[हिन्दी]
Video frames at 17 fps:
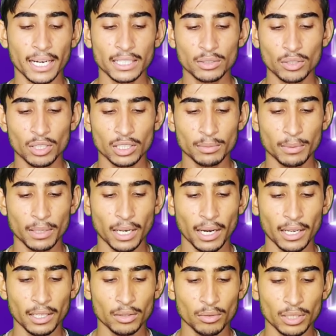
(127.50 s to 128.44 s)
थोड़ा सा
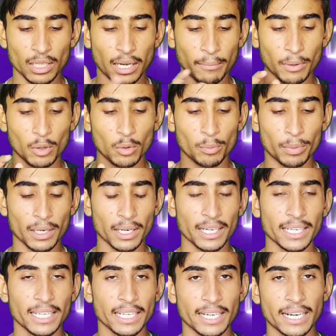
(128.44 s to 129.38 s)
बनाना है तो यहाँ पर ऊपर
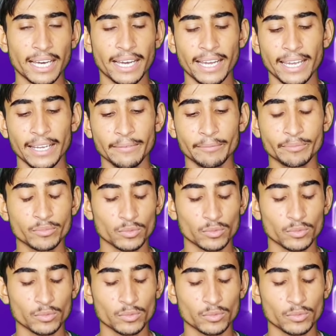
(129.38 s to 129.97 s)
क्लिक करना है